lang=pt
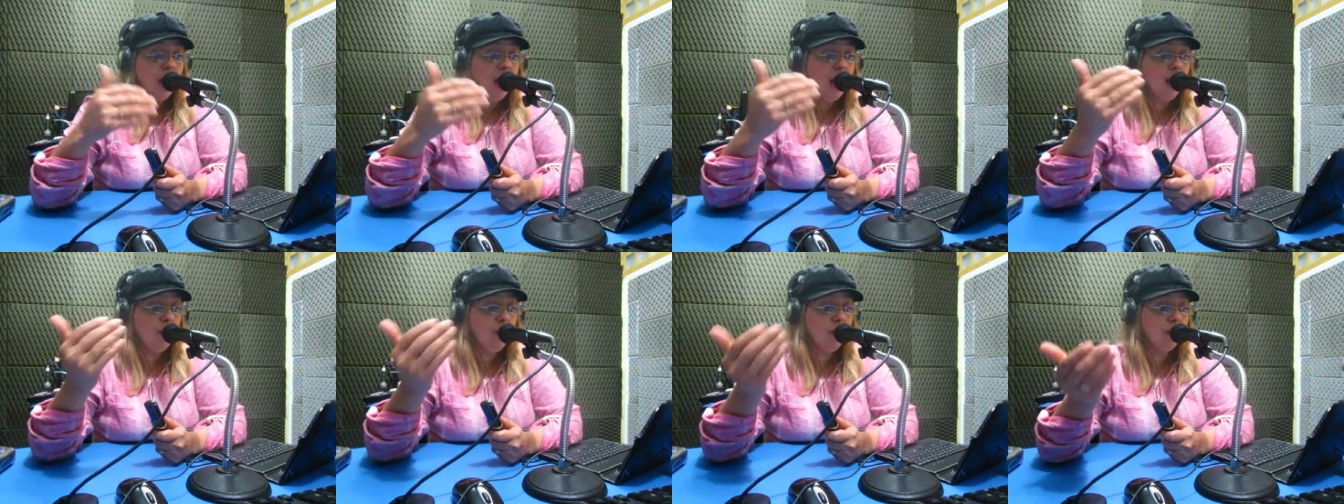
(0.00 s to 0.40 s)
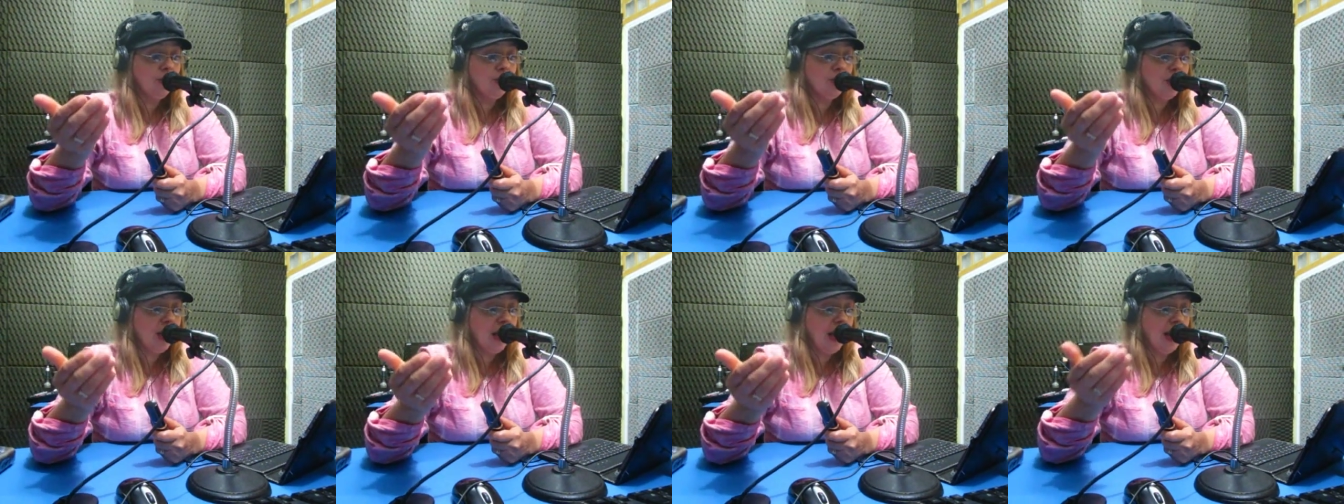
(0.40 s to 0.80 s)

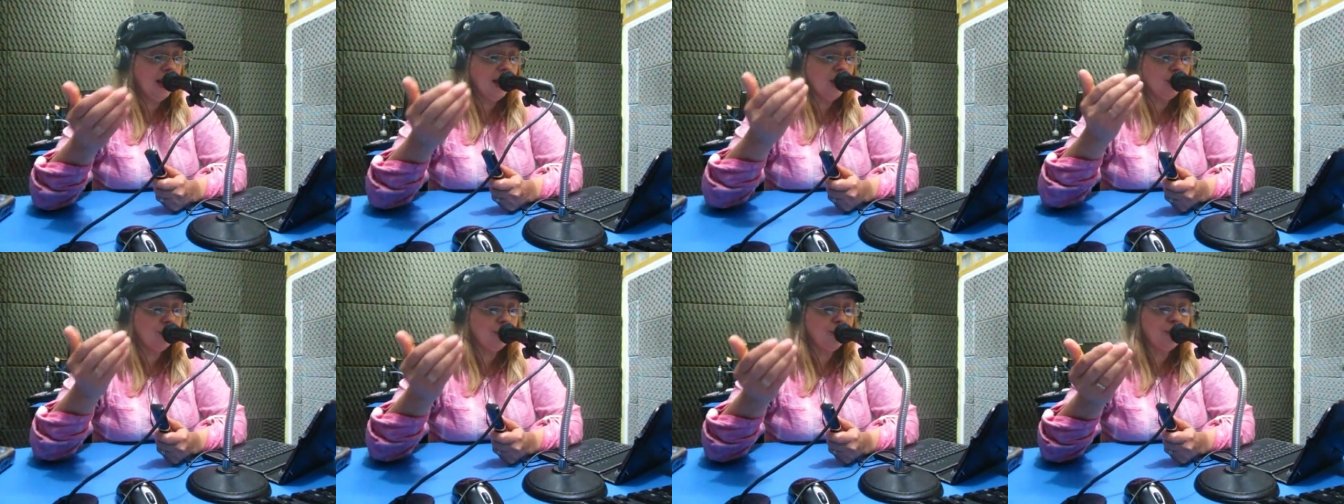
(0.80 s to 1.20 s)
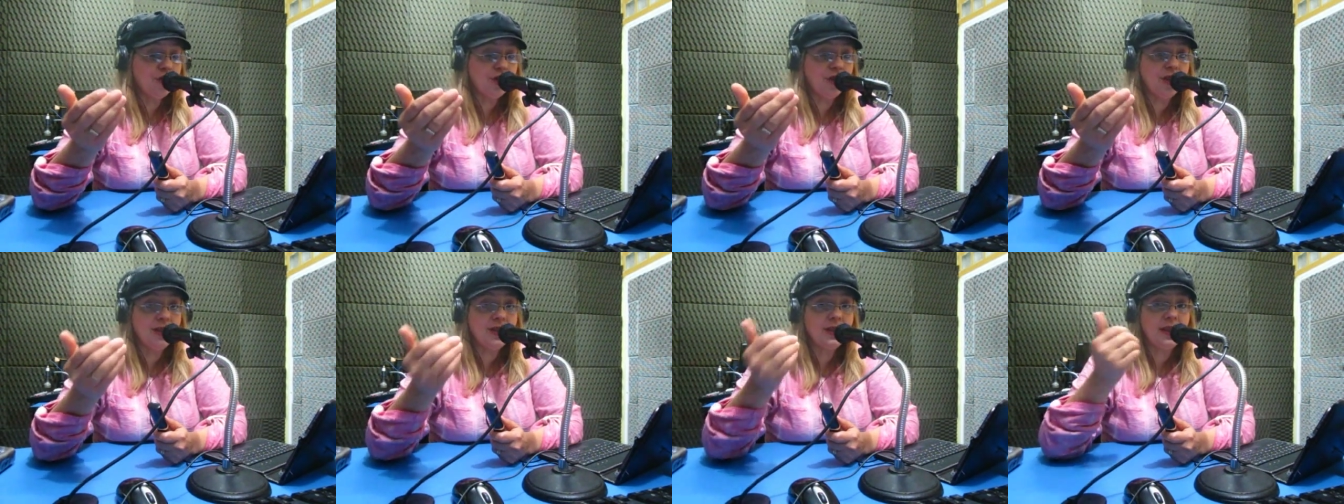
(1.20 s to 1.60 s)
Aonde há
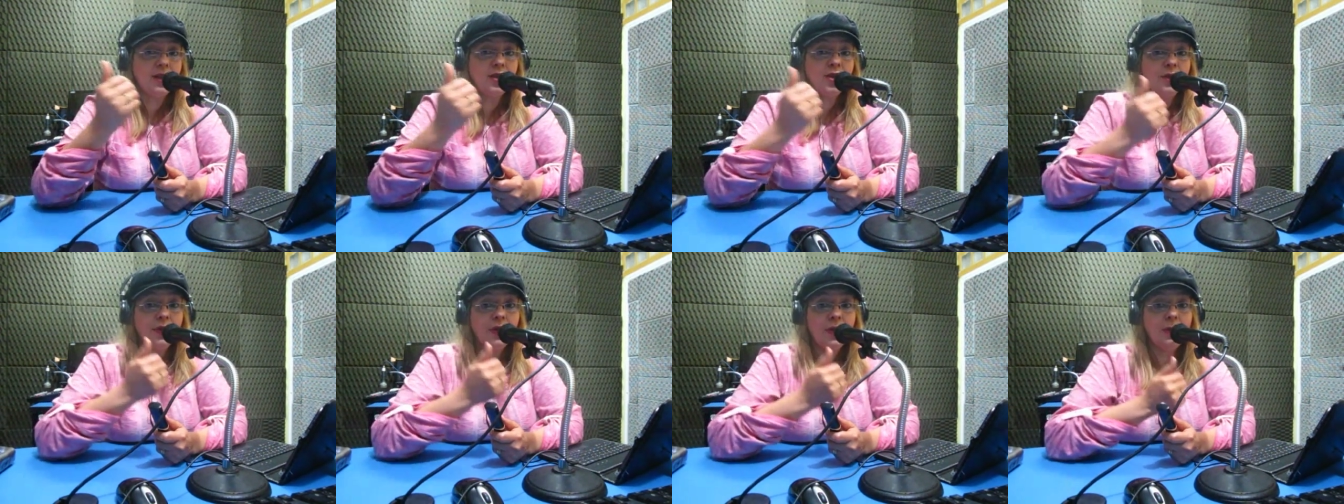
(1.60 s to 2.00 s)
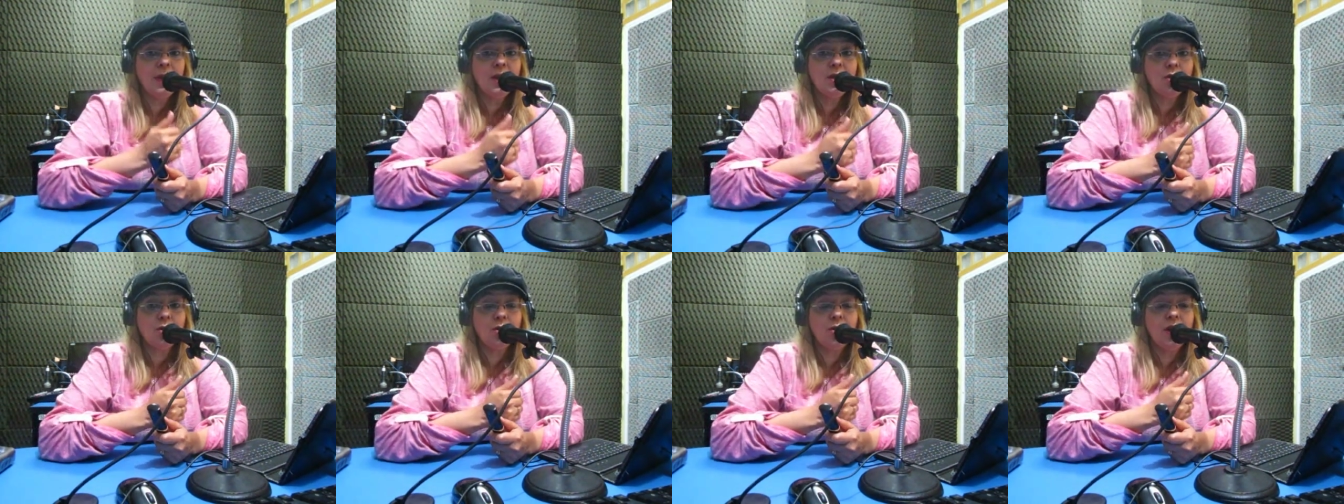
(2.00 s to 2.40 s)
injustiça e
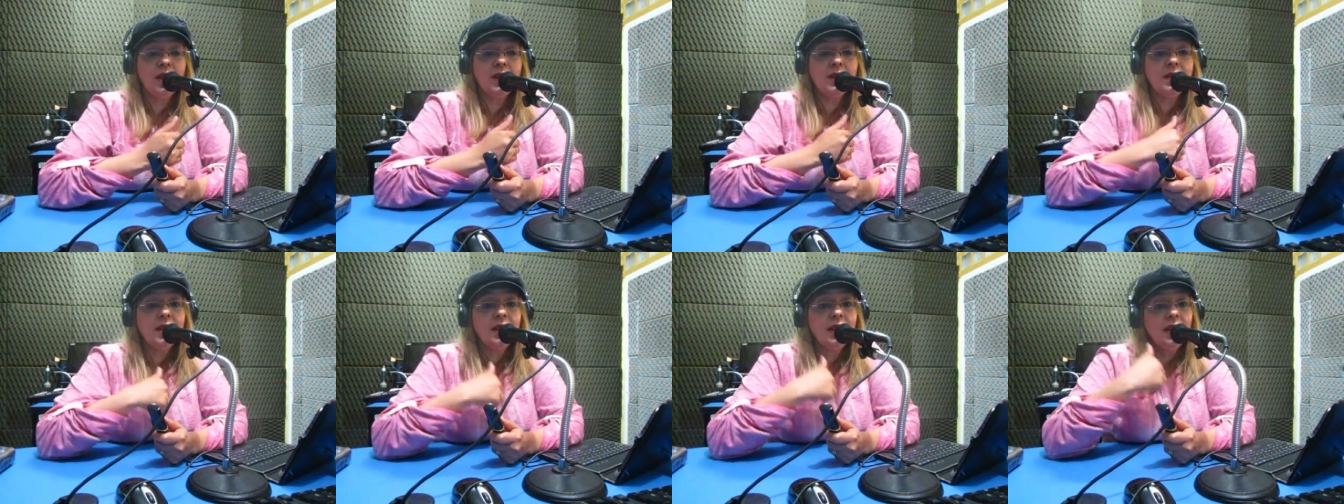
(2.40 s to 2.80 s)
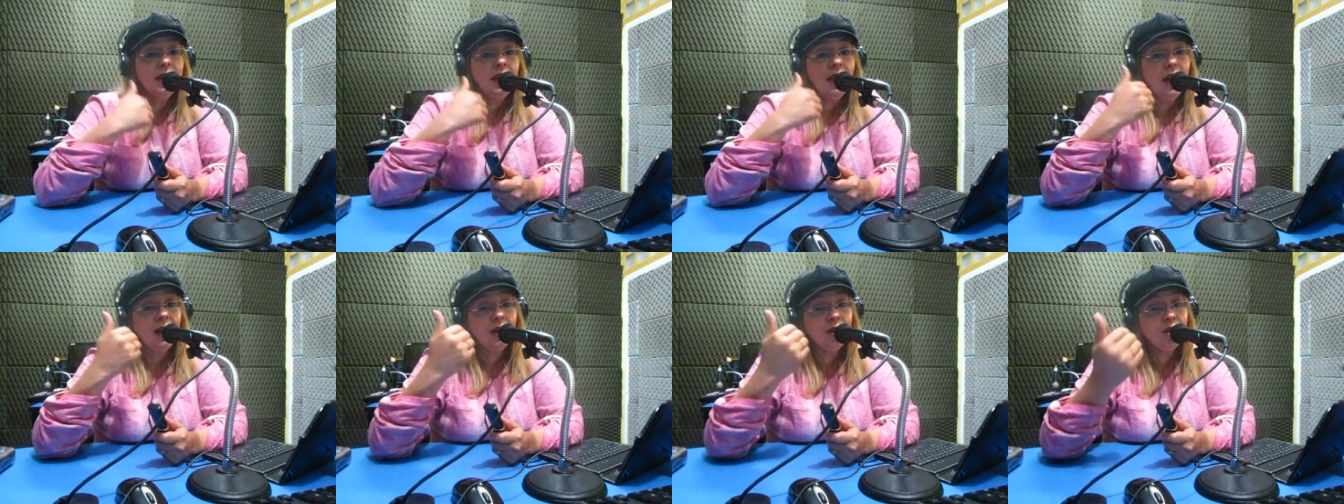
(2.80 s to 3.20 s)
difamações,
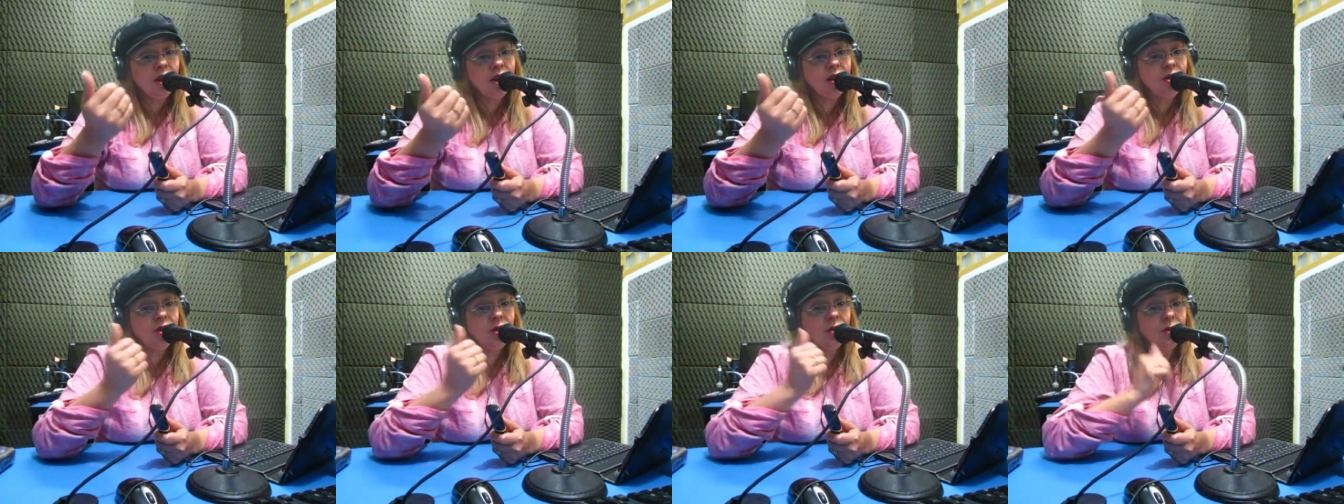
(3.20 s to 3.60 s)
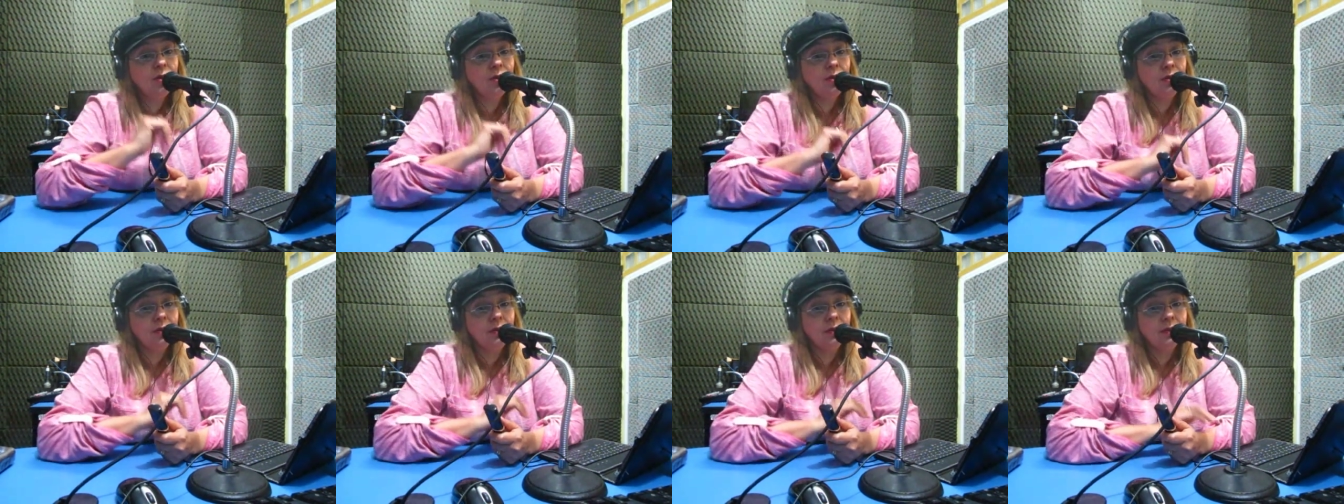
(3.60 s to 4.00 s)
a gente
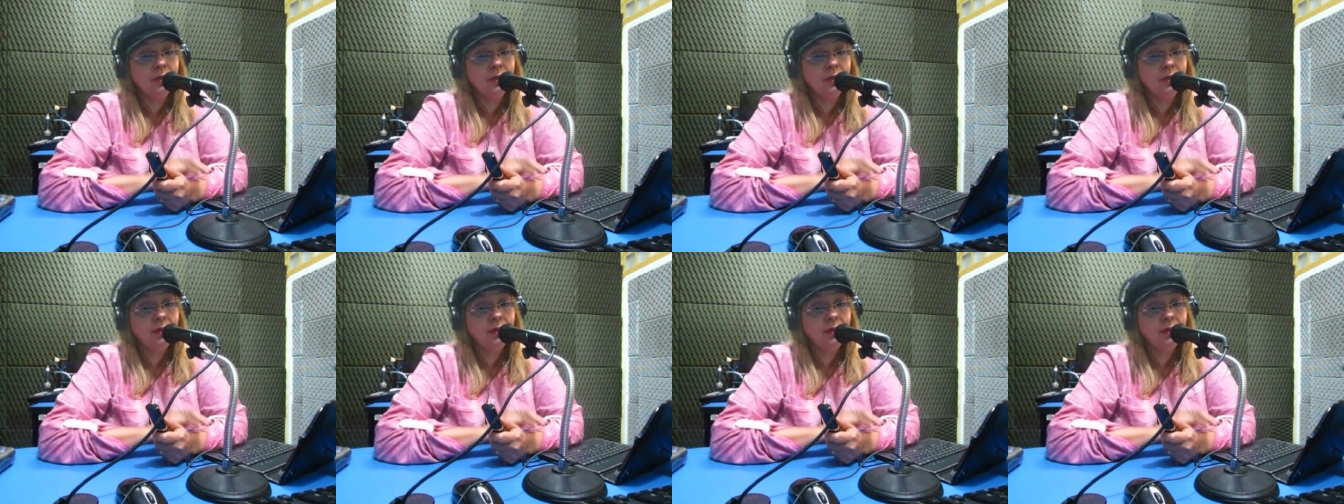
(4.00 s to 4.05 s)
não,